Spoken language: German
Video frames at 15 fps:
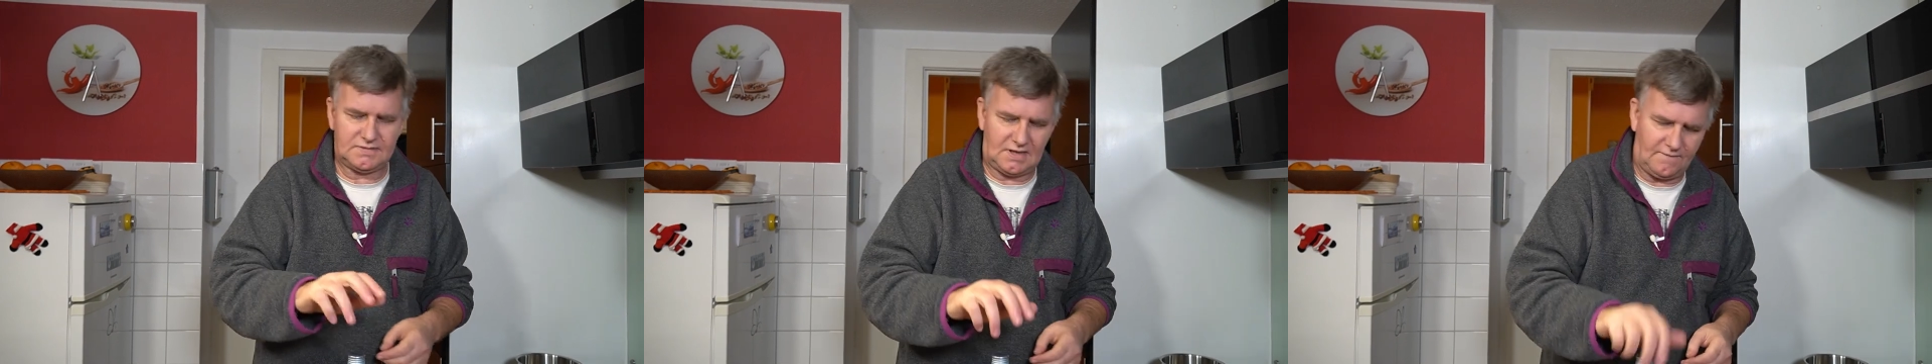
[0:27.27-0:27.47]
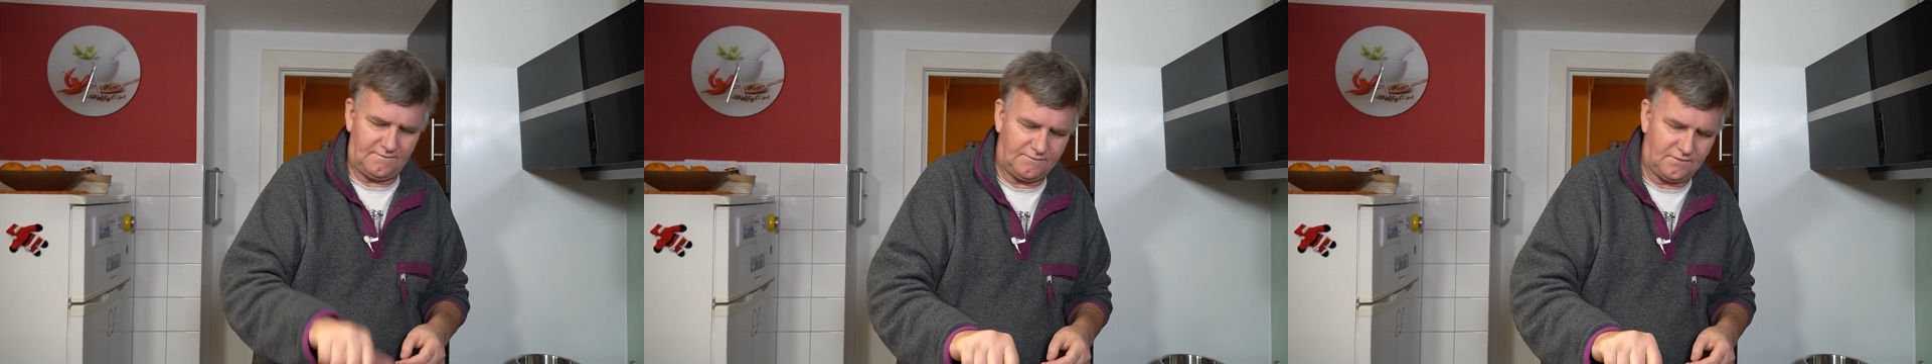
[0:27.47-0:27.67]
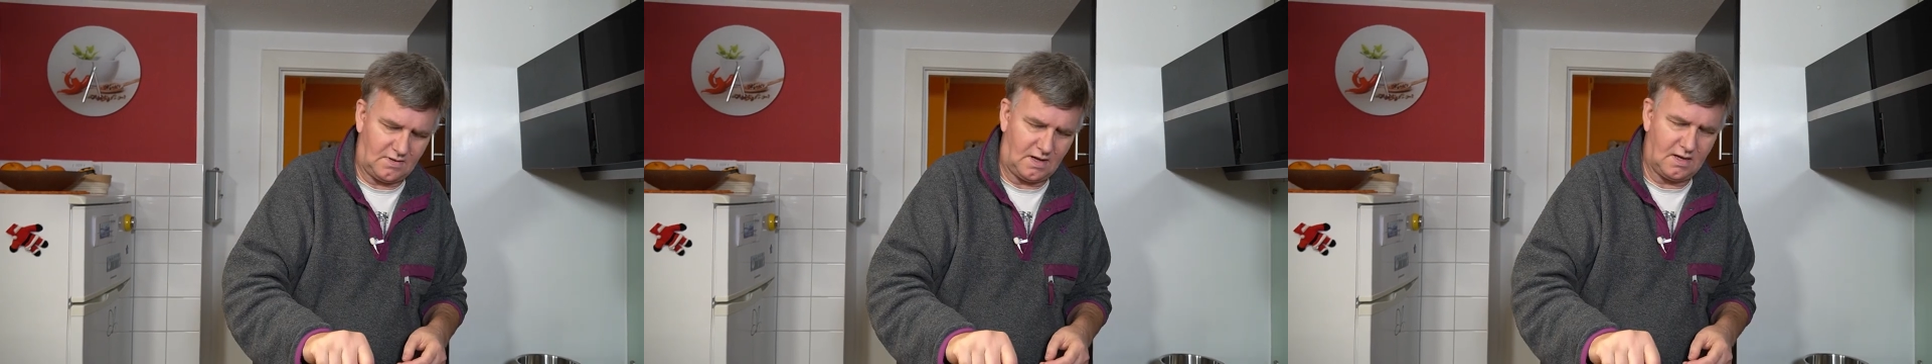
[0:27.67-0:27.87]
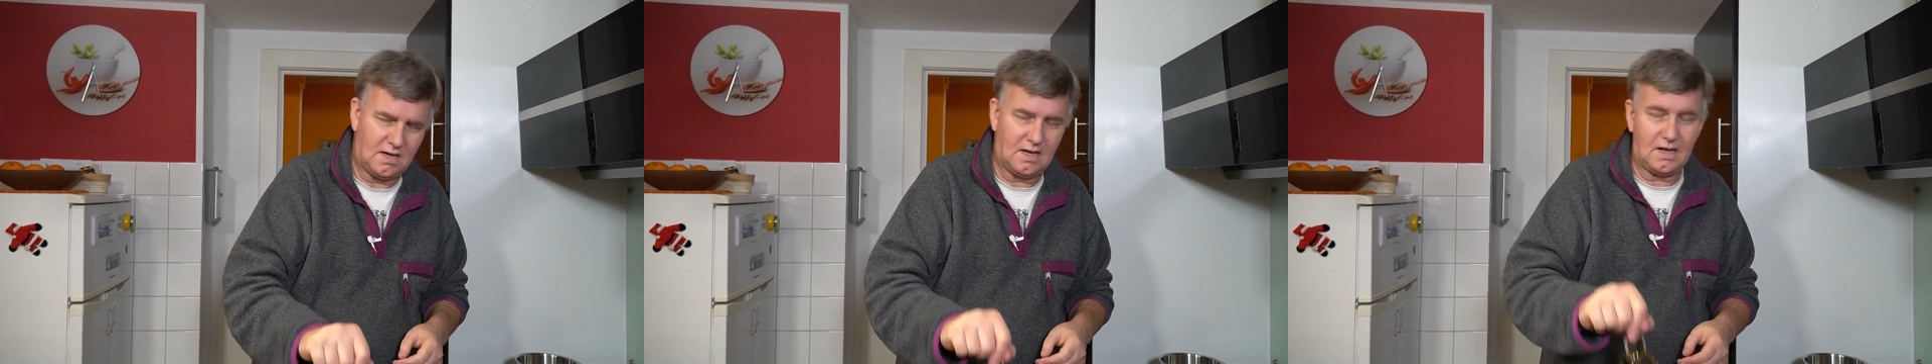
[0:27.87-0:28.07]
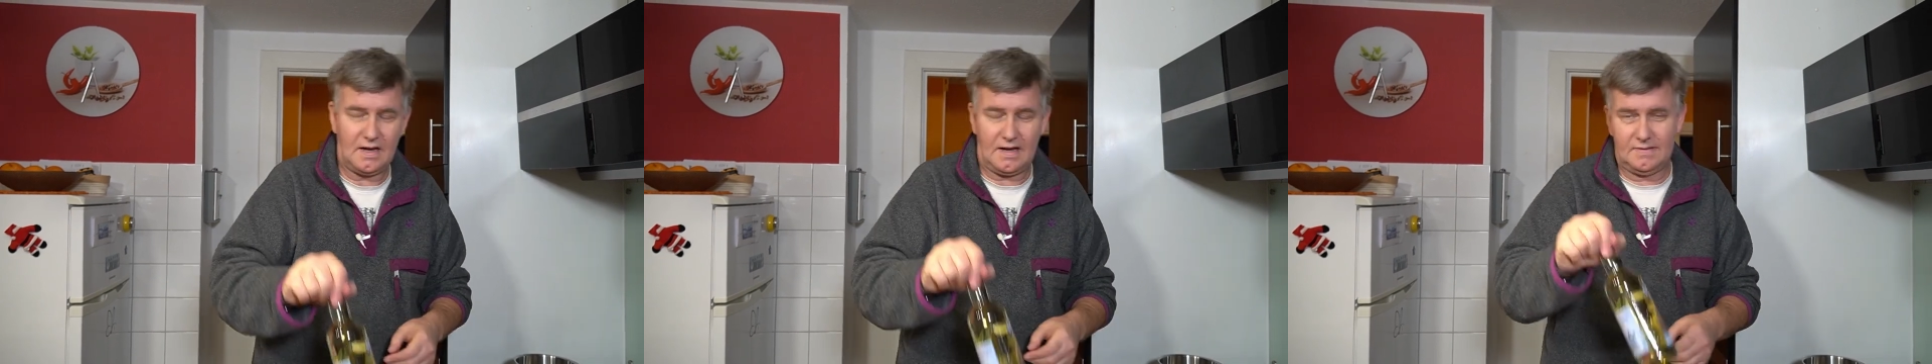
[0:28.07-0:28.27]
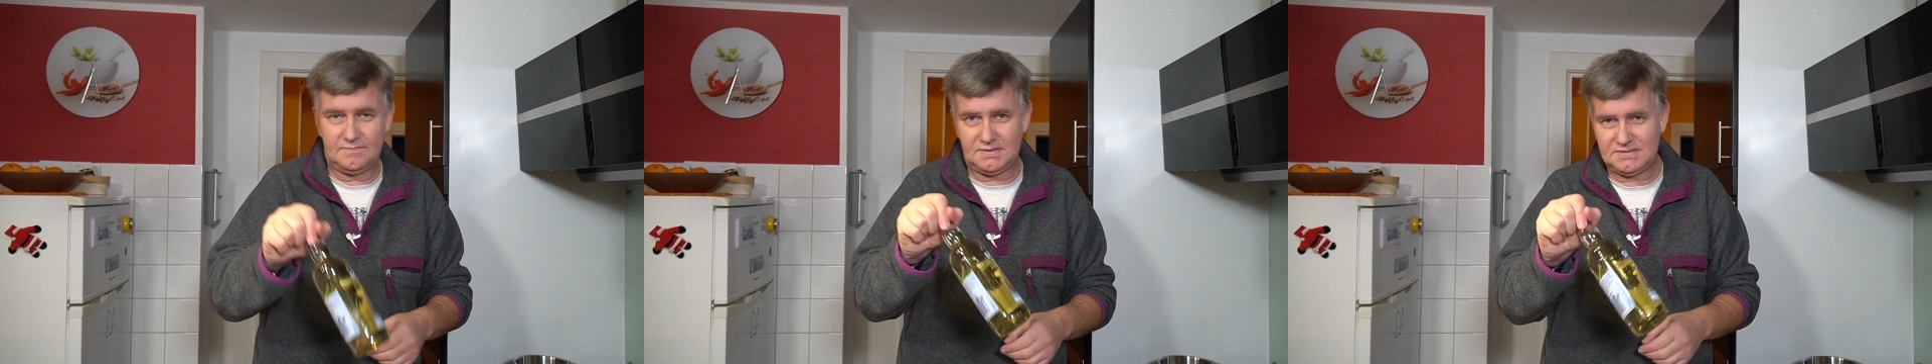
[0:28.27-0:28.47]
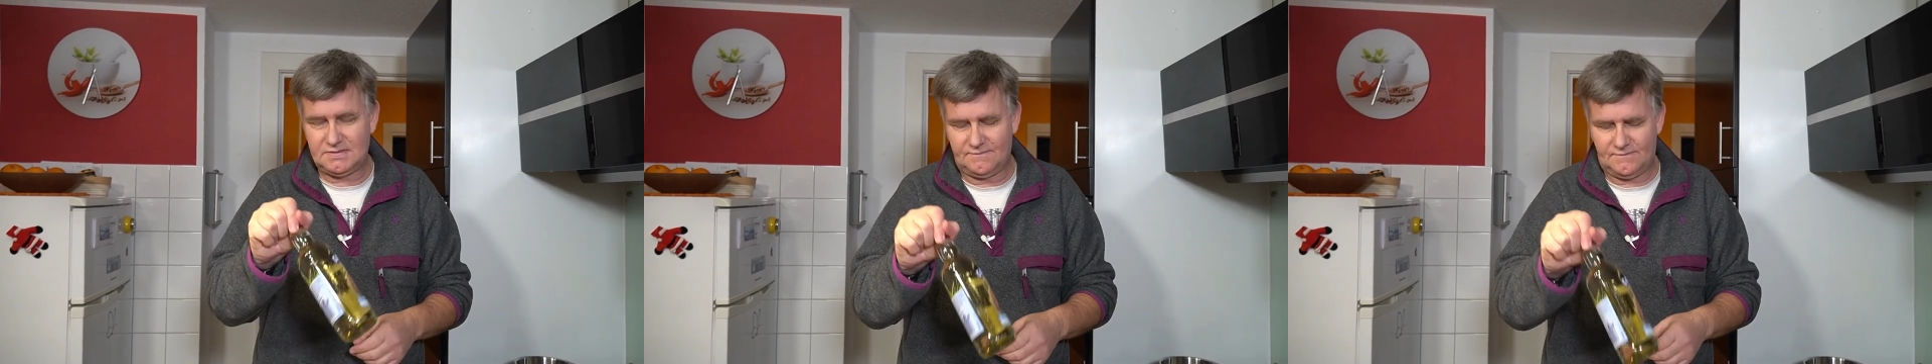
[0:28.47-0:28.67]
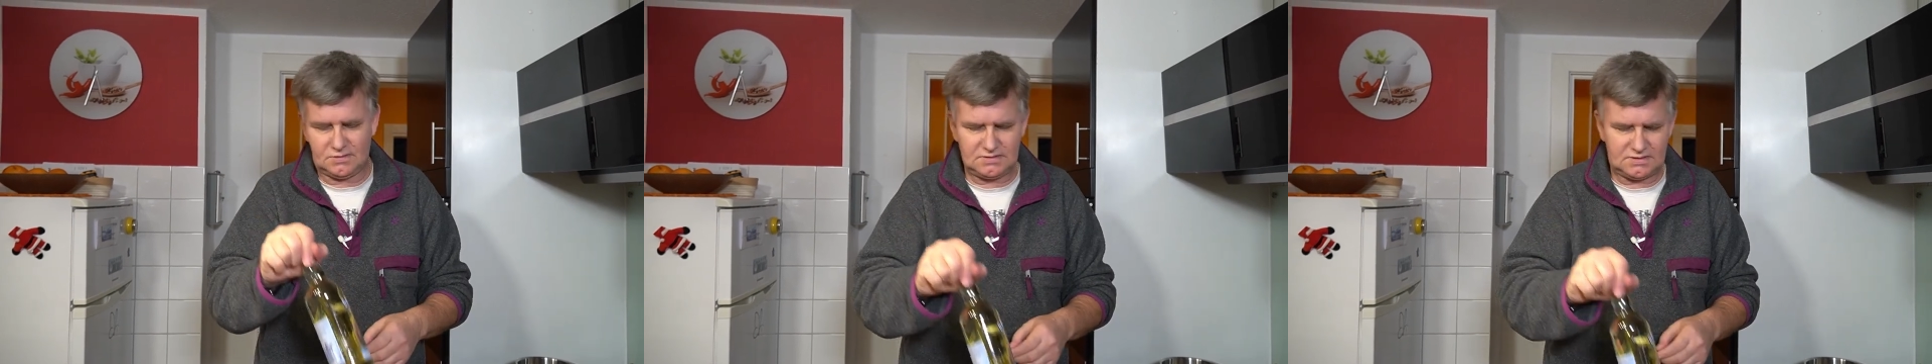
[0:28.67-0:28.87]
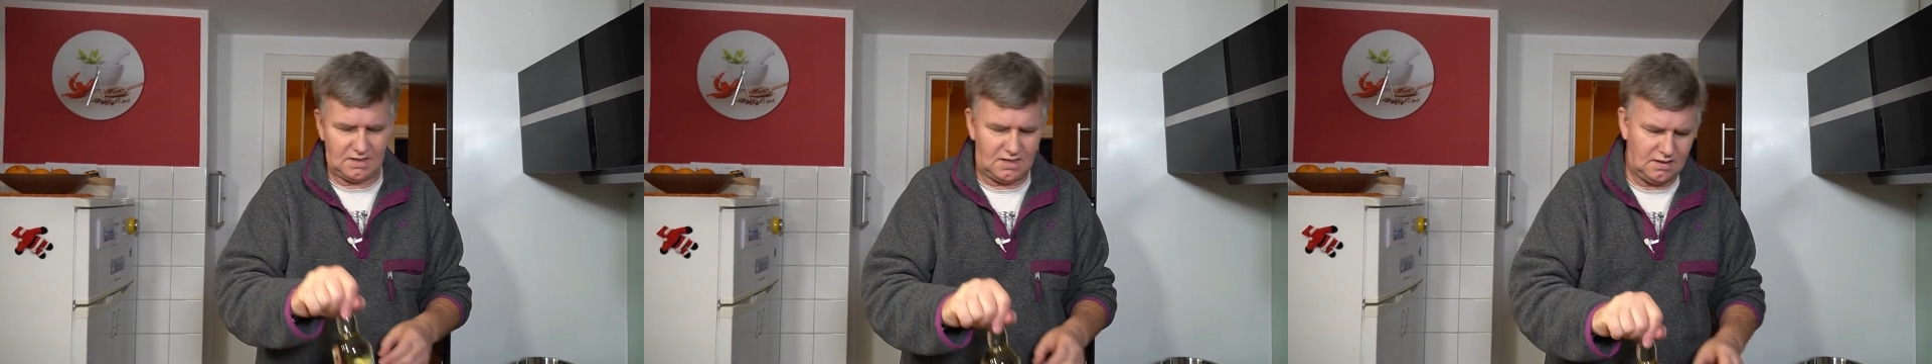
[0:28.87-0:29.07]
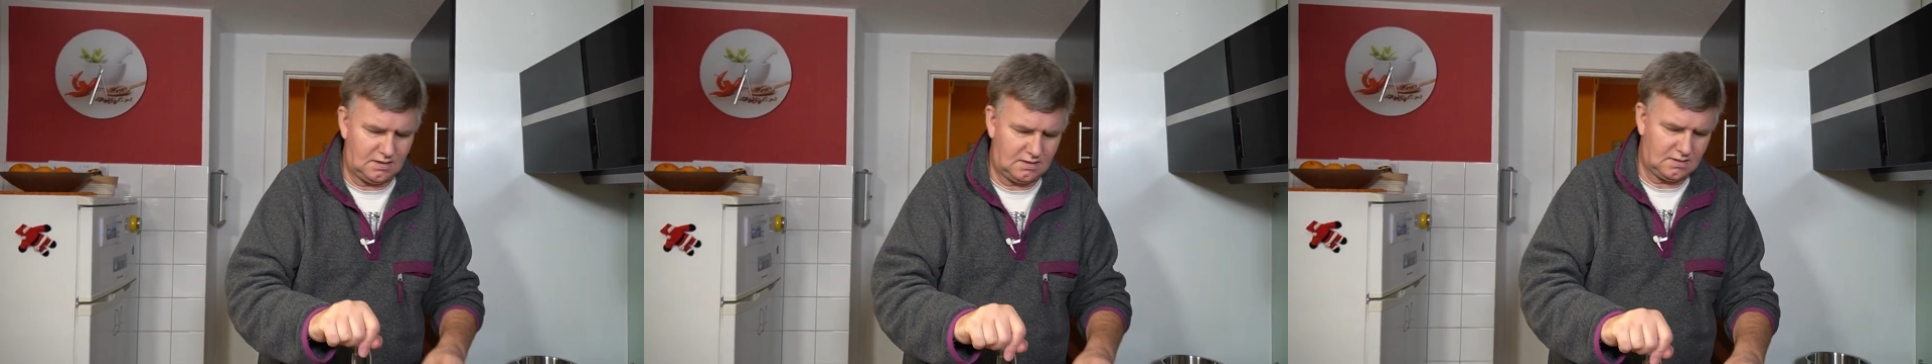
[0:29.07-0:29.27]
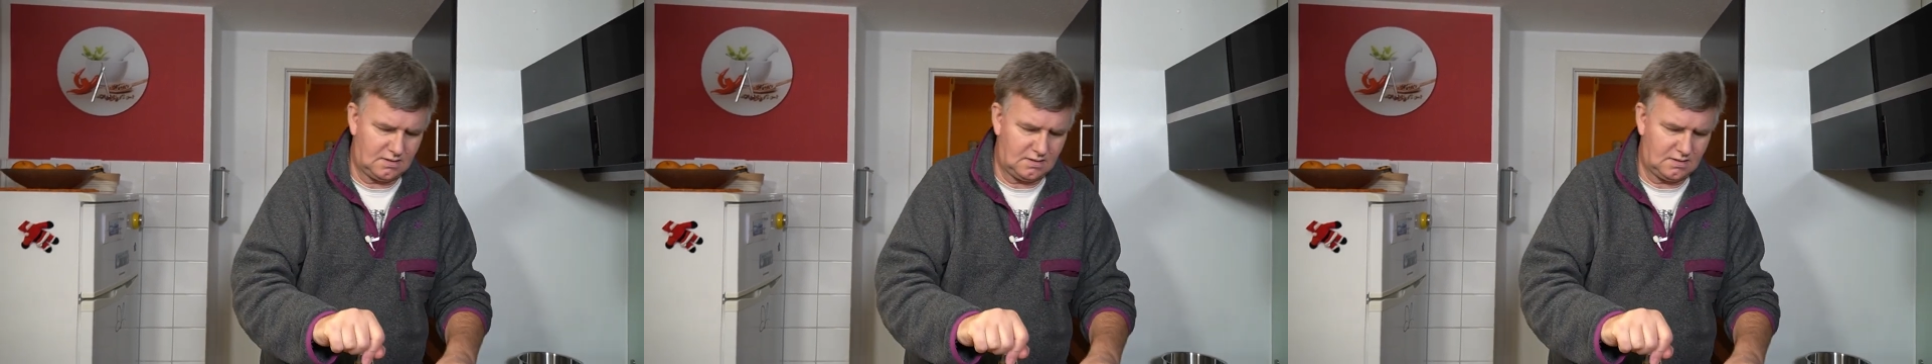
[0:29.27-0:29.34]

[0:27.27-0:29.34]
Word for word: dafür ein bisschen Wodka,